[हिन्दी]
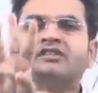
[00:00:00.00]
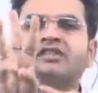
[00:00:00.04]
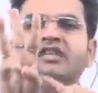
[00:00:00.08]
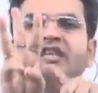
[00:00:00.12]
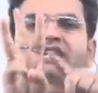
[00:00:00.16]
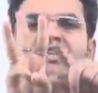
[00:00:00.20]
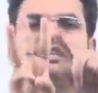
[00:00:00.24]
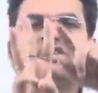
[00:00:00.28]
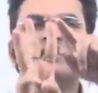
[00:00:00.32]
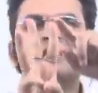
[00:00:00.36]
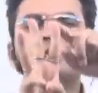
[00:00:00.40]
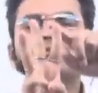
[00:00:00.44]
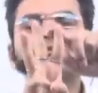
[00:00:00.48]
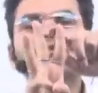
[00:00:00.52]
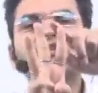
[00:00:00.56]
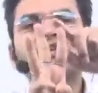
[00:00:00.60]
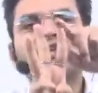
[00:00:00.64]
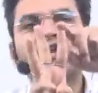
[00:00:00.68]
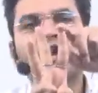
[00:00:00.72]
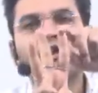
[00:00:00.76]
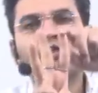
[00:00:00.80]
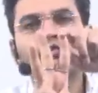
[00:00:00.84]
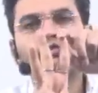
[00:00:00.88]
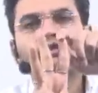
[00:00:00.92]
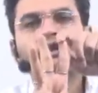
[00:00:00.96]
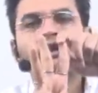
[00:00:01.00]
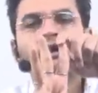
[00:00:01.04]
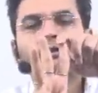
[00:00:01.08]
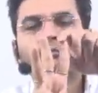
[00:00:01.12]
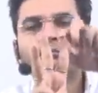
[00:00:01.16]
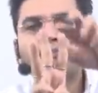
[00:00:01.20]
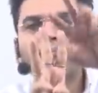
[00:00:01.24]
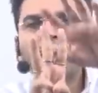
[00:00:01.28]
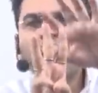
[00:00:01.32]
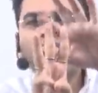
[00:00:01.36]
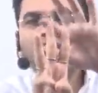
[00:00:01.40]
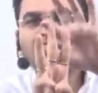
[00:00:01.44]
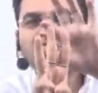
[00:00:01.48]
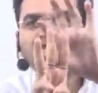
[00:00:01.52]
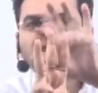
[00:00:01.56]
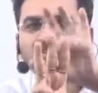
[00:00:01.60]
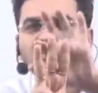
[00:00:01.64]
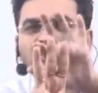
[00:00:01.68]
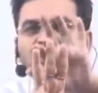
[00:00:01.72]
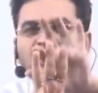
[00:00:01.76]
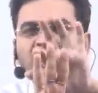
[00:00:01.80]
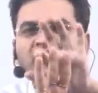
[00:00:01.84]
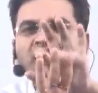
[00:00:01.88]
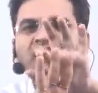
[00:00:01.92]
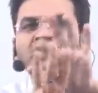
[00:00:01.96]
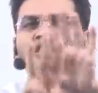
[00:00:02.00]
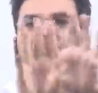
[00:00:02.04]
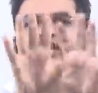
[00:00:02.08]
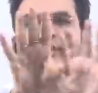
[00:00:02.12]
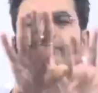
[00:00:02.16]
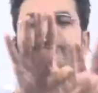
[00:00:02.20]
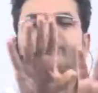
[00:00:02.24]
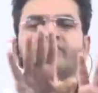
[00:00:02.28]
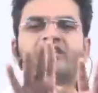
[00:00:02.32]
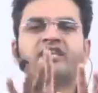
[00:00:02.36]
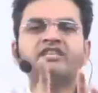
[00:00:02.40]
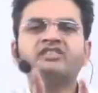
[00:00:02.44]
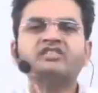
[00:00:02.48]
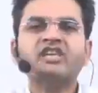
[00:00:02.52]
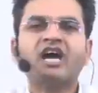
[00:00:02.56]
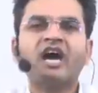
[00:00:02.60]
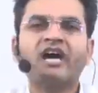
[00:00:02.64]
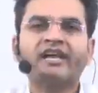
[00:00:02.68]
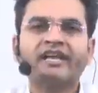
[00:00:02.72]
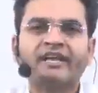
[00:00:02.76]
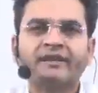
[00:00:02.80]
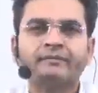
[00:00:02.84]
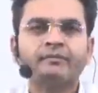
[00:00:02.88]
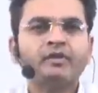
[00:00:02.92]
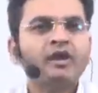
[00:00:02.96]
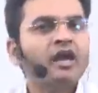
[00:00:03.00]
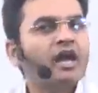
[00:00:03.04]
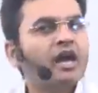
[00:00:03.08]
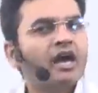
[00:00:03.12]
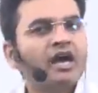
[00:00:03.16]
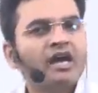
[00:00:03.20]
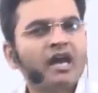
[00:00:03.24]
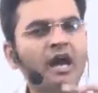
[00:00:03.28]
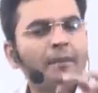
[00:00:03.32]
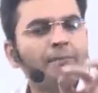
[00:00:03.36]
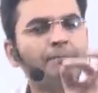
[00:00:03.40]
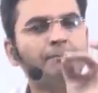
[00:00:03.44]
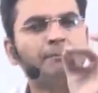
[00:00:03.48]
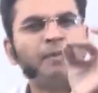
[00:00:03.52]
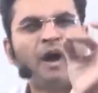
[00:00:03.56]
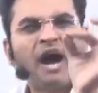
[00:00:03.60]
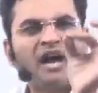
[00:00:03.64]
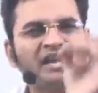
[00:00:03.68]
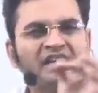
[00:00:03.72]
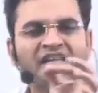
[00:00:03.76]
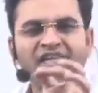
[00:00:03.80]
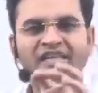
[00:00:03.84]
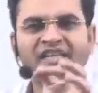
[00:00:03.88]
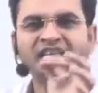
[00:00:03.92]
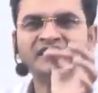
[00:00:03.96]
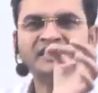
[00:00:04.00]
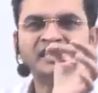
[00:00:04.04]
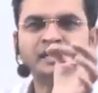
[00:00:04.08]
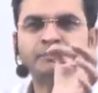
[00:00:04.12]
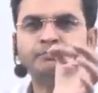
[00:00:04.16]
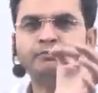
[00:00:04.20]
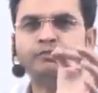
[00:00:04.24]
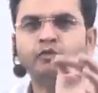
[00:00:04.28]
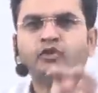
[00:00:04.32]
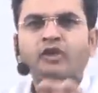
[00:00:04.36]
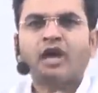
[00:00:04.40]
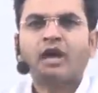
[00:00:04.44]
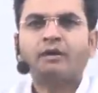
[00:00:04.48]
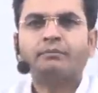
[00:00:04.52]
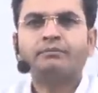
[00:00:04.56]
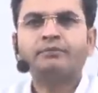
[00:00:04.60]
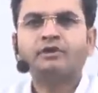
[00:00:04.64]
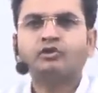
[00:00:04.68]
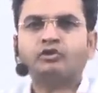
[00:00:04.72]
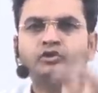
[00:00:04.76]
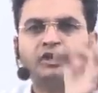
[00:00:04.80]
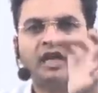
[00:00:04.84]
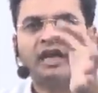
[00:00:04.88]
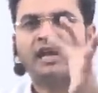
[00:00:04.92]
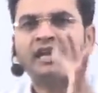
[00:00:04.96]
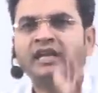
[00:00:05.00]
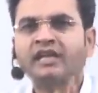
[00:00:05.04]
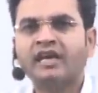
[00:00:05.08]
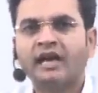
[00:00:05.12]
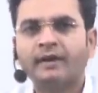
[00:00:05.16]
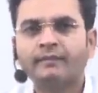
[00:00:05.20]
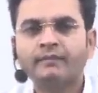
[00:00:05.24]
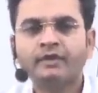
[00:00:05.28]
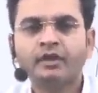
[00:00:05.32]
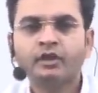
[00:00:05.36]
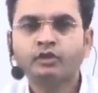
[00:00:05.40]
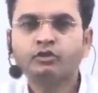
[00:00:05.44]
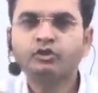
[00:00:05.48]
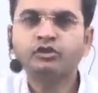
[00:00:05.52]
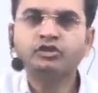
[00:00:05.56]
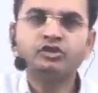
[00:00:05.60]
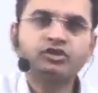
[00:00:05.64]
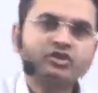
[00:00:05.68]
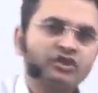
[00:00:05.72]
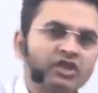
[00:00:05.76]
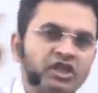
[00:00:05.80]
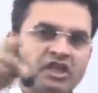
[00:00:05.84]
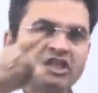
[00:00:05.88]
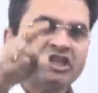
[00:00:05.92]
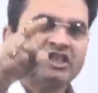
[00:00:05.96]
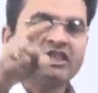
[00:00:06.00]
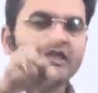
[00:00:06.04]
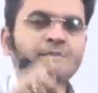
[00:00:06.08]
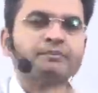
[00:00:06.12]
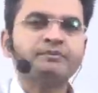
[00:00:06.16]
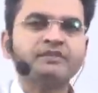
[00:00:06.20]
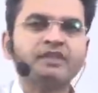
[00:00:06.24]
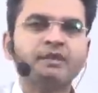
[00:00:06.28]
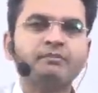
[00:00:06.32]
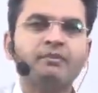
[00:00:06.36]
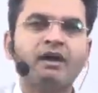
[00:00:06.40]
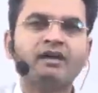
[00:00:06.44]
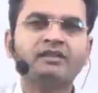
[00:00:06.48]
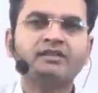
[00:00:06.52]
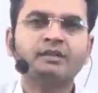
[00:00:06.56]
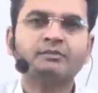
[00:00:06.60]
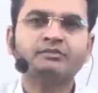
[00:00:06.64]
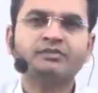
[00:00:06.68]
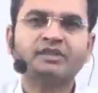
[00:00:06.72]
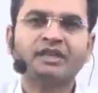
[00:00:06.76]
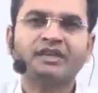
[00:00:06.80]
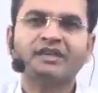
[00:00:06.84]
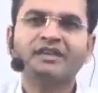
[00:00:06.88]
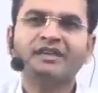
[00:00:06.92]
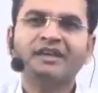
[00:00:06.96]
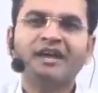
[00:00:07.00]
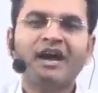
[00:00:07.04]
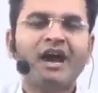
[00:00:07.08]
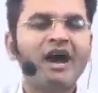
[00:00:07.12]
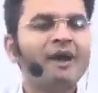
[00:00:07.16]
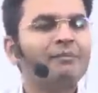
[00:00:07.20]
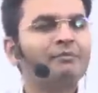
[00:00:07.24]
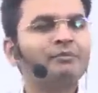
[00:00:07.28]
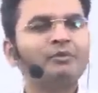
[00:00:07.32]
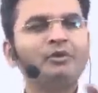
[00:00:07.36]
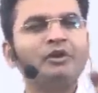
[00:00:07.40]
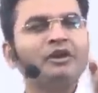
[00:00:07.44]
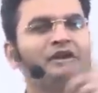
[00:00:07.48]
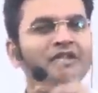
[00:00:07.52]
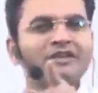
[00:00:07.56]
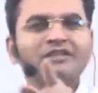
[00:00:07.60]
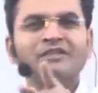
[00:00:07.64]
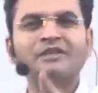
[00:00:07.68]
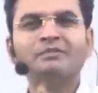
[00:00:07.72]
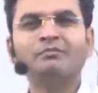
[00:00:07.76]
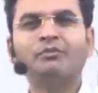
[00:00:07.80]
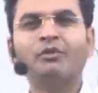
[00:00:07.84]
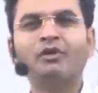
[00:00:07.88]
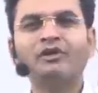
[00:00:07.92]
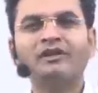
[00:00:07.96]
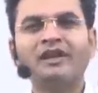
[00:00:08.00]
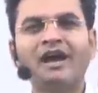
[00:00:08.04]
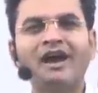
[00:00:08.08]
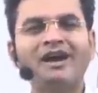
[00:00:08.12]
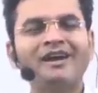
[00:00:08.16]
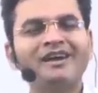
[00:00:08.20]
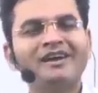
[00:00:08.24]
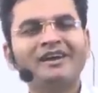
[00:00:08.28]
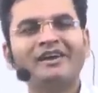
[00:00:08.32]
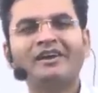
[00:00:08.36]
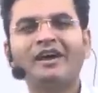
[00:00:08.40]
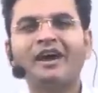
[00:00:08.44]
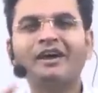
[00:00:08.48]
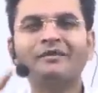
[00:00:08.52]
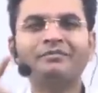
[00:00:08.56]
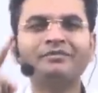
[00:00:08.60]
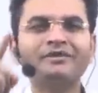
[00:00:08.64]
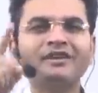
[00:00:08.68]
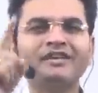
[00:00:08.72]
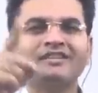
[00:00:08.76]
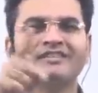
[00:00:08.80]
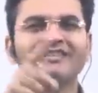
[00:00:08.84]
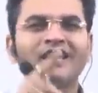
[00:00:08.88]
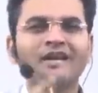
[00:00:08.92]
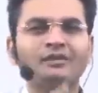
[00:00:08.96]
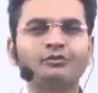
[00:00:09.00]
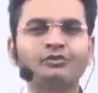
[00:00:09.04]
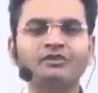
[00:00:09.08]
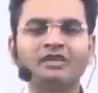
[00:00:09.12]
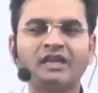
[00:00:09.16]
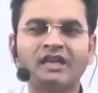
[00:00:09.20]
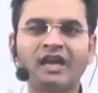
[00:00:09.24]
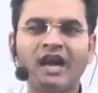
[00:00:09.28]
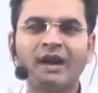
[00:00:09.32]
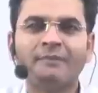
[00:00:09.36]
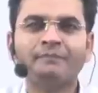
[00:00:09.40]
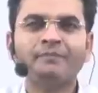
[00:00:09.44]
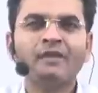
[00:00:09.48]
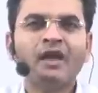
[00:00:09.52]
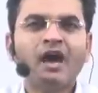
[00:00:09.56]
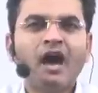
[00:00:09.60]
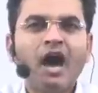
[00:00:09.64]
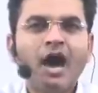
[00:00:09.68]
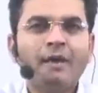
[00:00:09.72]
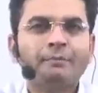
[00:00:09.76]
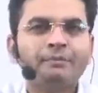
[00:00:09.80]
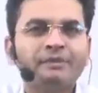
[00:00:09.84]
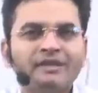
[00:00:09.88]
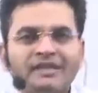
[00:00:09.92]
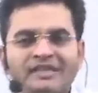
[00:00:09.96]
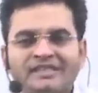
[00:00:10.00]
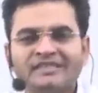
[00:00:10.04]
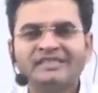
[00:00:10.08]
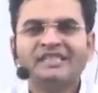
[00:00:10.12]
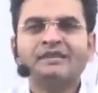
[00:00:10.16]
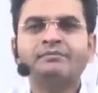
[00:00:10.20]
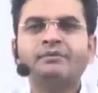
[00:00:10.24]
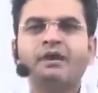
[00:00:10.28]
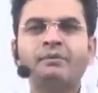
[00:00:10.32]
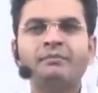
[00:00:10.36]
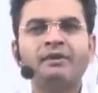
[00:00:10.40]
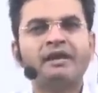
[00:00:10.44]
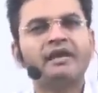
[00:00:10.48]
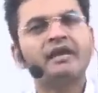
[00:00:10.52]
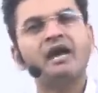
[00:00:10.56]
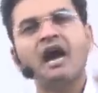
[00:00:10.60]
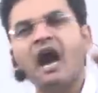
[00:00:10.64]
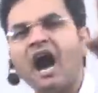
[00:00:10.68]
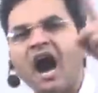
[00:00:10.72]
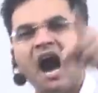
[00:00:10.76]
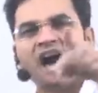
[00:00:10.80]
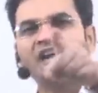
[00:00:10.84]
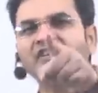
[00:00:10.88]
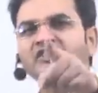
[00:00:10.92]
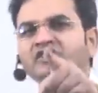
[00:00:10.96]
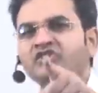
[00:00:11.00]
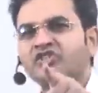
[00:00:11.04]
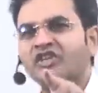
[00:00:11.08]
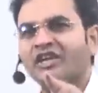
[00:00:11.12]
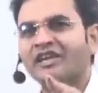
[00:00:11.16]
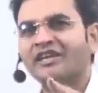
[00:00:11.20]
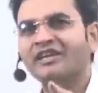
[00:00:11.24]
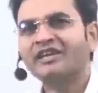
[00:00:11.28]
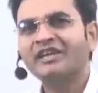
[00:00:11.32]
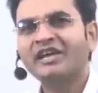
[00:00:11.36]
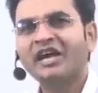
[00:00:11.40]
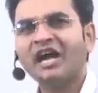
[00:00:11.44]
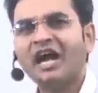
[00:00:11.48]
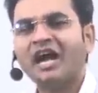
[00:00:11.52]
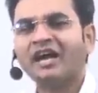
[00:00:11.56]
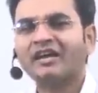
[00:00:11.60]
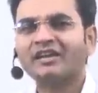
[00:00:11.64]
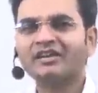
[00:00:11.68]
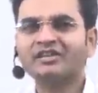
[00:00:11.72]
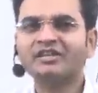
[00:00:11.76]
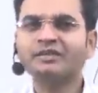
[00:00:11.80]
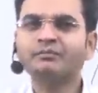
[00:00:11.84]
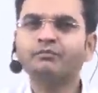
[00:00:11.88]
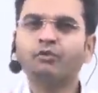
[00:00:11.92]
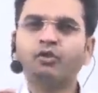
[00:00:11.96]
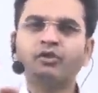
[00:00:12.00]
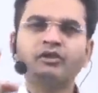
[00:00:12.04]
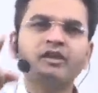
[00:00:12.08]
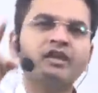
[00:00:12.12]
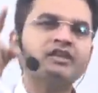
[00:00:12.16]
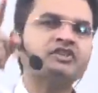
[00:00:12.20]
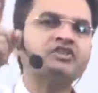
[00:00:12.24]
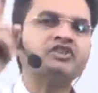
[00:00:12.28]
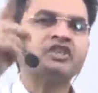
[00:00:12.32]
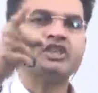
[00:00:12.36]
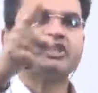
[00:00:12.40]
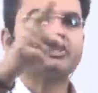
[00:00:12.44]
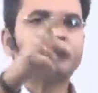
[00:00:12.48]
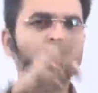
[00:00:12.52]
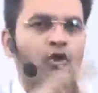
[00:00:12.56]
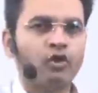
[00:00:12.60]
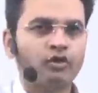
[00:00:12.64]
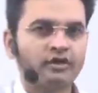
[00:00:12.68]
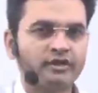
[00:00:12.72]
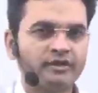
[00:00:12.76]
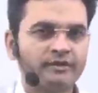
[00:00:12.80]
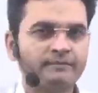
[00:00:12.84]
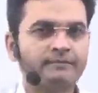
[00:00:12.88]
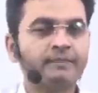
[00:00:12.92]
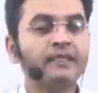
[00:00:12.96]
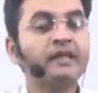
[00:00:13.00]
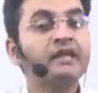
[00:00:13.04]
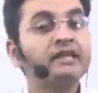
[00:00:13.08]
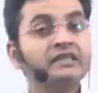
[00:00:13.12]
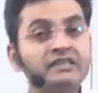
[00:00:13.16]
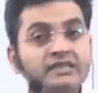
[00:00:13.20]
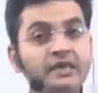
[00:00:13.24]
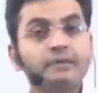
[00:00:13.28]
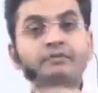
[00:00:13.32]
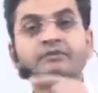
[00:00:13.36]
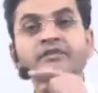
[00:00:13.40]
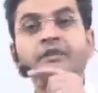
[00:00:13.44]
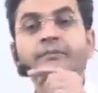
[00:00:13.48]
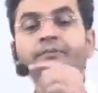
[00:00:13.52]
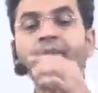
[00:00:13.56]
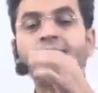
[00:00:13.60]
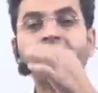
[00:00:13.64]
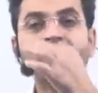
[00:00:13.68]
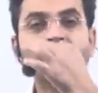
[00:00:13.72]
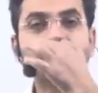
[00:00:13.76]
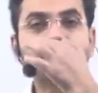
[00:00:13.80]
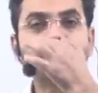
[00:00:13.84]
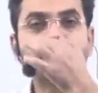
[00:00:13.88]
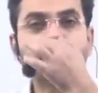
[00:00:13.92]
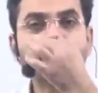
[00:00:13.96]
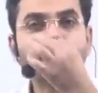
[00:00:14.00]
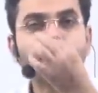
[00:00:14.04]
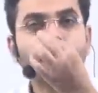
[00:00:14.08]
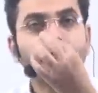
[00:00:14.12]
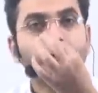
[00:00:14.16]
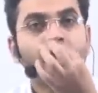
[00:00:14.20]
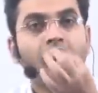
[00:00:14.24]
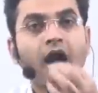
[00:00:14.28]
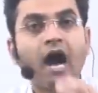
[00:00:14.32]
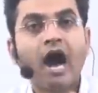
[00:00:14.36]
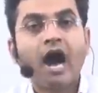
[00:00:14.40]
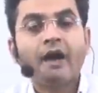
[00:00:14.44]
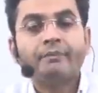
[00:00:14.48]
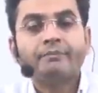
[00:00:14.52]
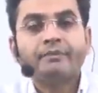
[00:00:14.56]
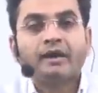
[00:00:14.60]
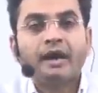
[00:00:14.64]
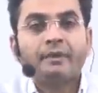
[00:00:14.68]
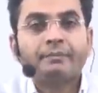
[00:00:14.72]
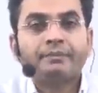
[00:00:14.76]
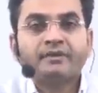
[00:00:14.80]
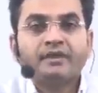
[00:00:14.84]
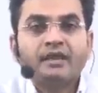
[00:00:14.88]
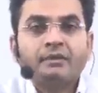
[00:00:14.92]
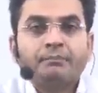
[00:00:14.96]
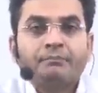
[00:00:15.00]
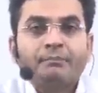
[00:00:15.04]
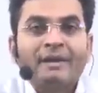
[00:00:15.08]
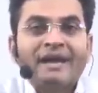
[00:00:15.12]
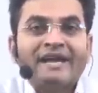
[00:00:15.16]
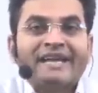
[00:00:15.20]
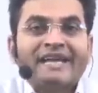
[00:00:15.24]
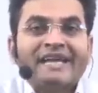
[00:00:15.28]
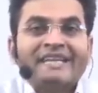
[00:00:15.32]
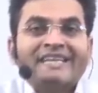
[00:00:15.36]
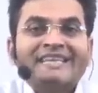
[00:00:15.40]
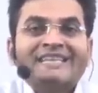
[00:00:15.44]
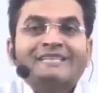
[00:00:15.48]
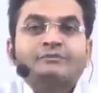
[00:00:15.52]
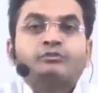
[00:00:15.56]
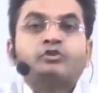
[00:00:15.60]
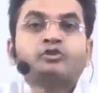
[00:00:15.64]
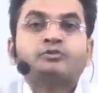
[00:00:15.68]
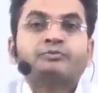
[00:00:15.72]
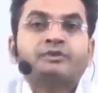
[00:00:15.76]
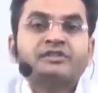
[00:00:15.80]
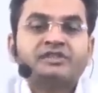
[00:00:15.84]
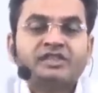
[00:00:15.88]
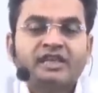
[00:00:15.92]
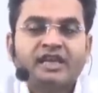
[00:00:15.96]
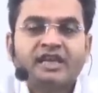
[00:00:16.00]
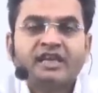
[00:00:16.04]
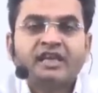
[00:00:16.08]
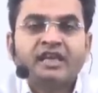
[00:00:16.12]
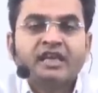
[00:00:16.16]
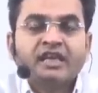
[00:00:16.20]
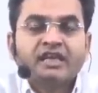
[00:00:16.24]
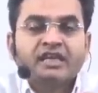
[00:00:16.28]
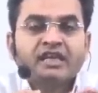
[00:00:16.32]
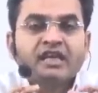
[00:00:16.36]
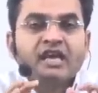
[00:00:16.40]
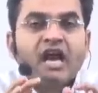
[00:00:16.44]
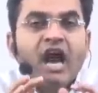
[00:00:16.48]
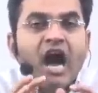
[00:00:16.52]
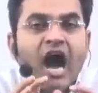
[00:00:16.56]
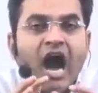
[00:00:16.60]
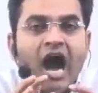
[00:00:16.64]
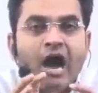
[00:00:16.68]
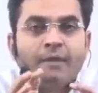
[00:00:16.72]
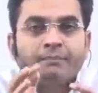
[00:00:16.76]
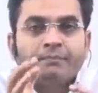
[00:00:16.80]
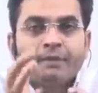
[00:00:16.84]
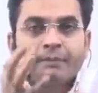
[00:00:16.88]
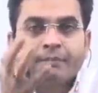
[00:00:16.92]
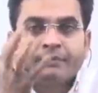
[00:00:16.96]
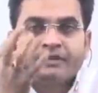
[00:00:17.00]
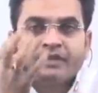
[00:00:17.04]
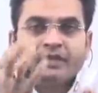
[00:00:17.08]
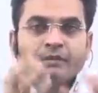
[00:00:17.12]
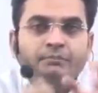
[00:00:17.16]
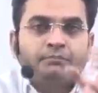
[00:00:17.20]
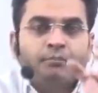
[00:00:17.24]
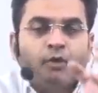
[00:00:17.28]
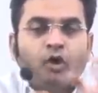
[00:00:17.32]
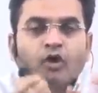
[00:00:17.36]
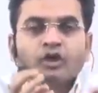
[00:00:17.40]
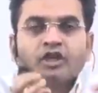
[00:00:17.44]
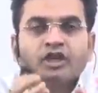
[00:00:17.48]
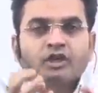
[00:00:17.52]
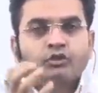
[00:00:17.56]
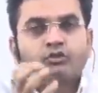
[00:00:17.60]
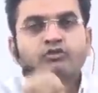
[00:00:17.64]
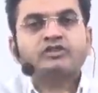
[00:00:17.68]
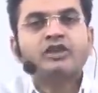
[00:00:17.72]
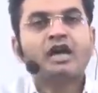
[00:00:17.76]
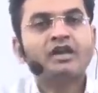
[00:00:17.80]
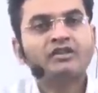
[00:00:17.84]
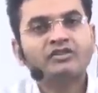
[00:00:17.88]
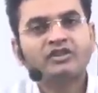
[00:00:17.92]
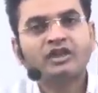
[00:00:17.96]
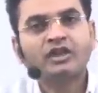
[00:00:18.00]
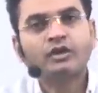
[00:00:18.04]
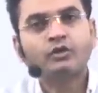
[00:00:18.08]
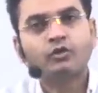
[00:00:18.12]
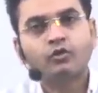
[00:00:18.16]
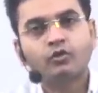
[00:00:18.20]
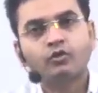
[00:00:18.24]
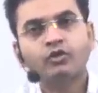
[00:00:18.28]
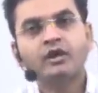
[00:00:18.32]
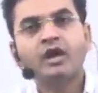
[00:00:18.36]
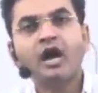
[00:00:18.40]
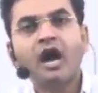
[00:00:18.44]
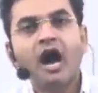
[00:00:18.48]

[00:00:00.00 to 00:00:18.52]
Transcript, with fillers: तीन टिप्स दे रहा हूं मात्र तीन टिप्स के सहारे अगर आप बारीकी से पूरा वीडियो देख लिया तो इस तीन टिप्स के माध्यम से आपको अंग्रेजी बोलना काफी आसान हो जाएगा आप इजी वे में आज से अंग्रेजी बोलना सीख जाओगे सबसे पहले चीज आप अपने मैकेनिज्म समझिए कि आप अपने बॉडी को जानते हो